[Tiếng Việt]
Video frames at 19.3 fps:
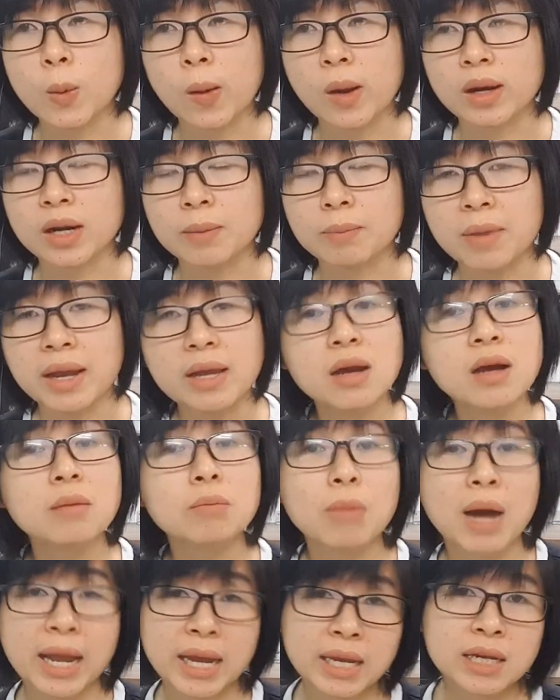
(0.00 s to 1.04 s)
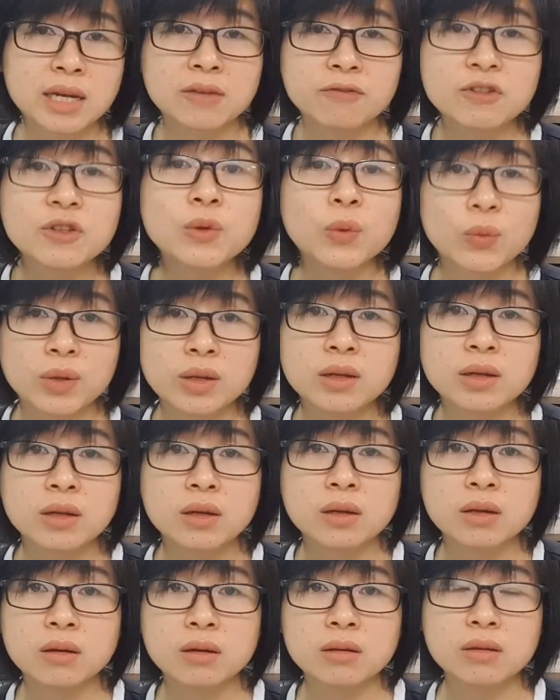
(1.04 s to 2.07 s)
hoặc là mái hớp bay nè, ví dụ
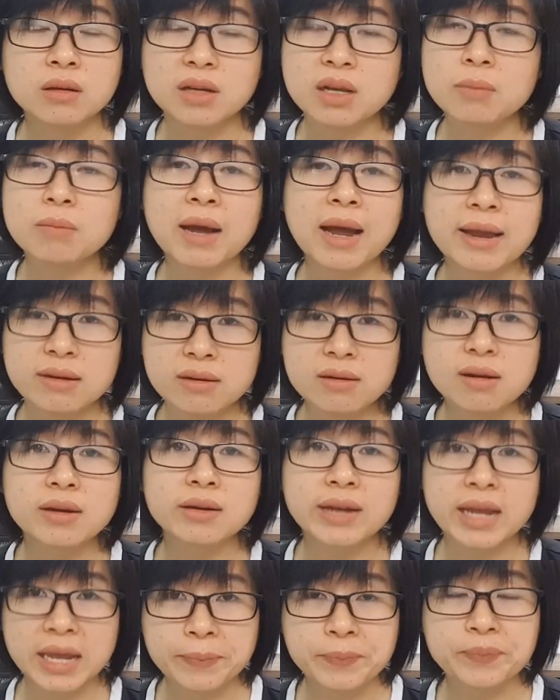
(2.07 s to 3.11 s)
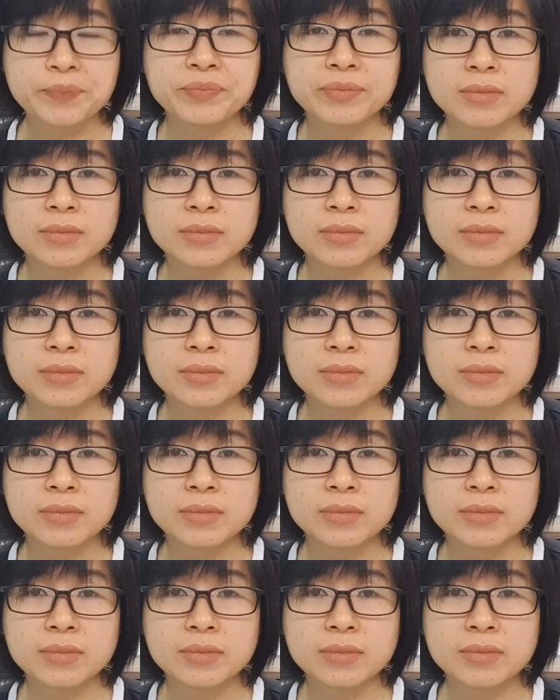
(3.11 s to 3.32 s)
những cái mái rất là đẹp,